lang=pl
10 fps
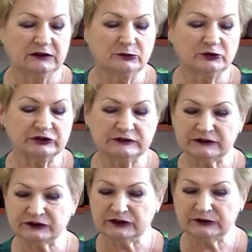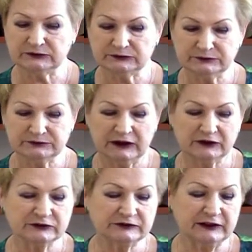Y, może zacznę
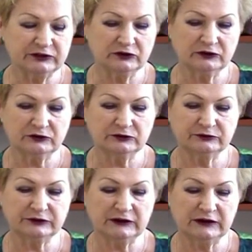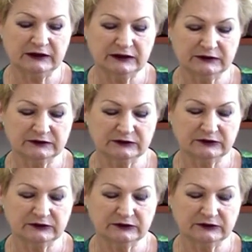tak ostatnio wiele